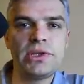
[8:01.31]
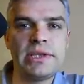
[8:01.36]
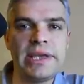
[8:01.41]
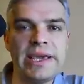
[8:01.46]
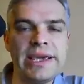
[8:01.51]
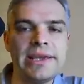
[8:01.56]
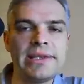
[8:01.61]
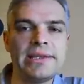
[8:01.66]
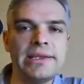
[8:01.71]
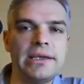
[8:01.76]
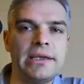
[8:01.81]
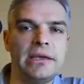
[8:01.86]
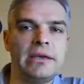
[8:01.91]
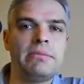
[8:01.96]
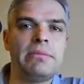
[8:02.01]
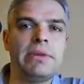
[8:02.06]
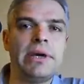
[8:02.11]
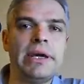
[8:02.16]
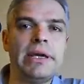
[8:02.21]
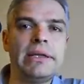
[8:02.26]

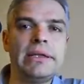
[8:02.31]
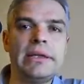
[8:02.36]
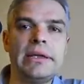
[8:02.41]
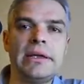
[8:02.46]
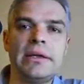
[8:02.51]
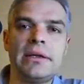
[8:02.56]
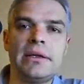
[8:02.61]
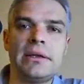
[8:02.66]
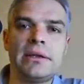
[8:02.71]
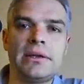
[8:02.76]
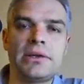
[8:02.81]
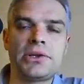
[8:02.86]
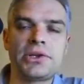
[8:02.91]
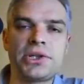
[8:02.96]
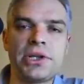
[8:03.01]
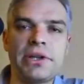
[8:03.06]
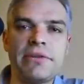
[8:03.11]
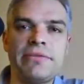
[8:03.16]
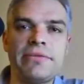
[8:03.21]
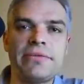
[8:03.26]
Technik bei der
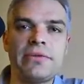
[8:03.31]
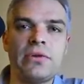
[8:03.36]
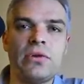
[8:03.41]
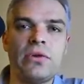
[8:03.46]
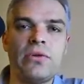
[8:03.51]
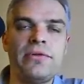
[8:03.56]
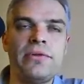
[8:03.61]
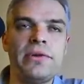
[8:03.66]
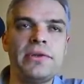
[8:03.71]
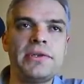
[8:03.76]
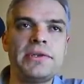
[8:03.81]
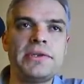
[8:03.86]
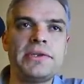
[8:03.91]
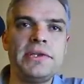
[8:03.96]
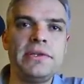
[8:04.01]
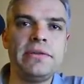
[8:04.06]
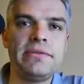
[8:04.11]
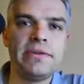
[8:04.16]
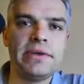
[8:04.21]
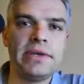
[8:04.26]

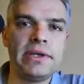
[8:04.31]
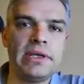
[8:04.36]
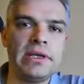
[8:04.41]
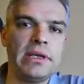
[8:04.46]
Rjew-Offensive